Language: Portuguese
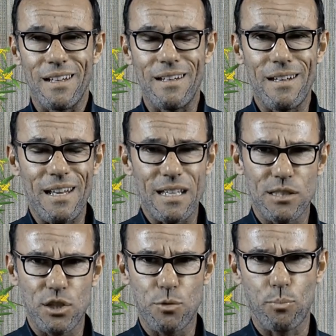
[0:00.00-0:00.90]

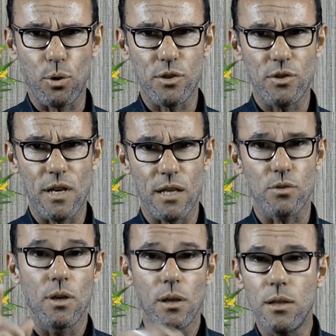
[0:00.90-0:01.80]
nesses
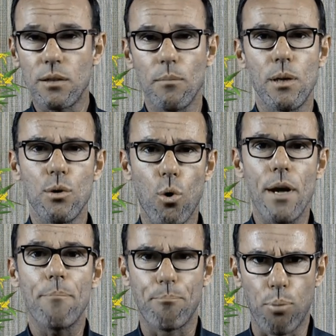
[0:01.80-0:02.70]
processos e também o
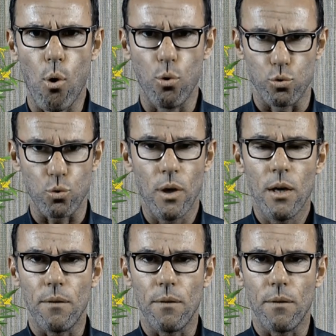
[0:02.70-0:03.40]
repouso.